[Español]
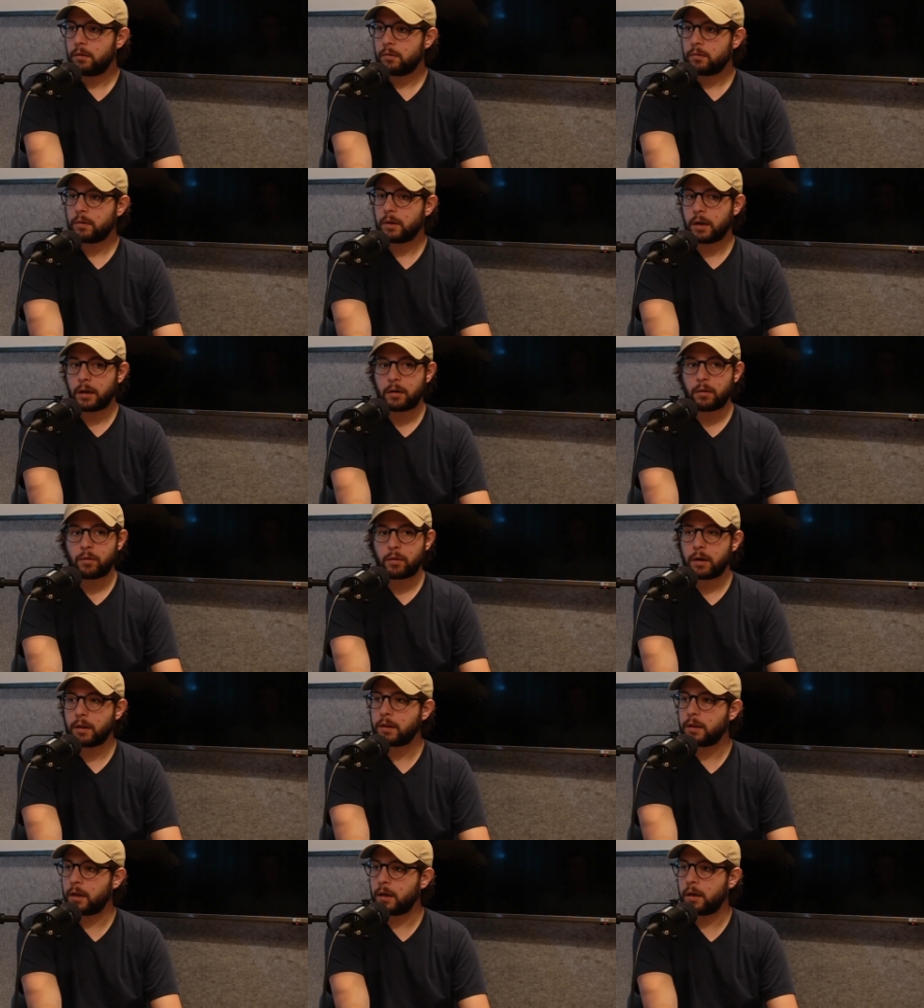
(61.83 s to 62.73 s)
O sea, creo
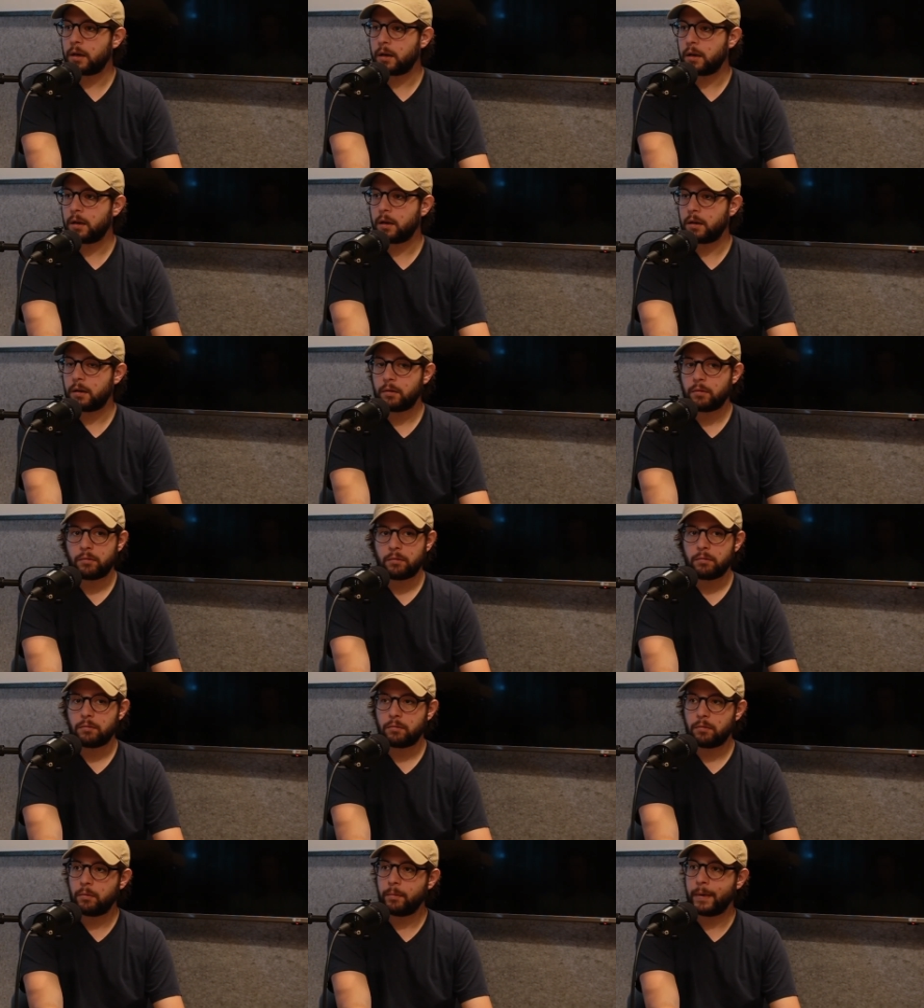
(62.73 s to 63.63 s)
que tiene
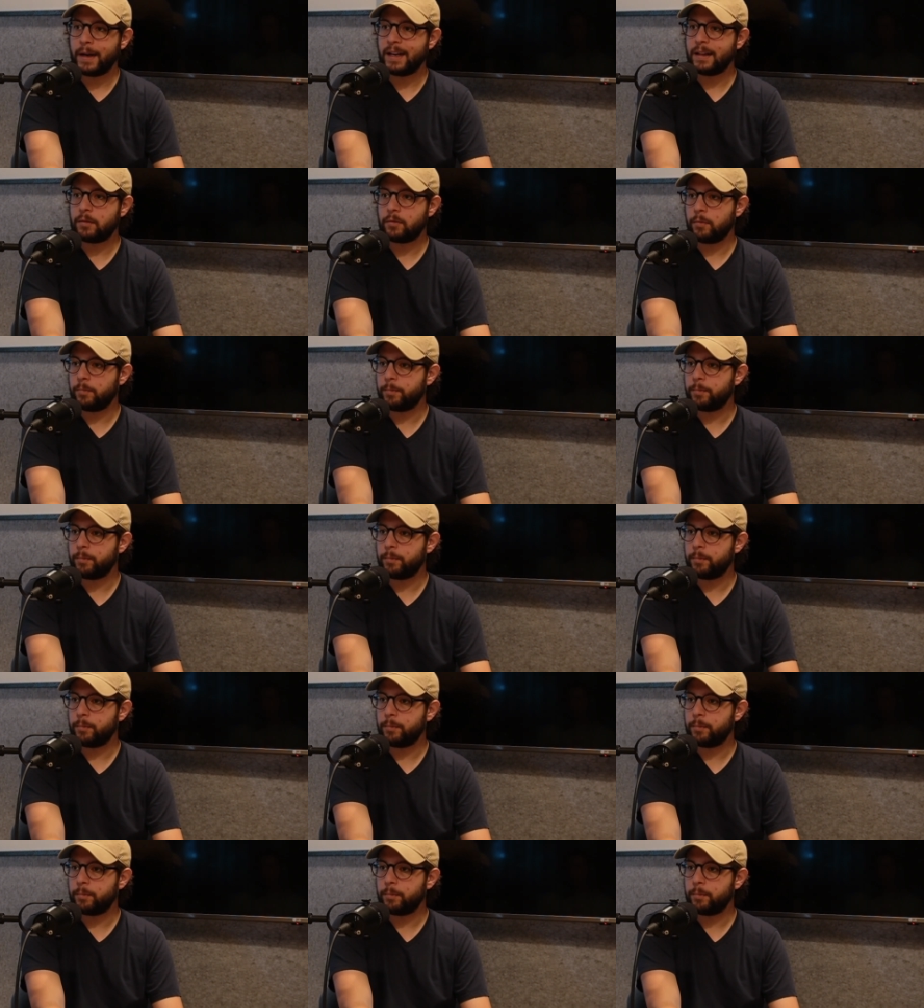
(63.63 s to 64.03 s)
un mérito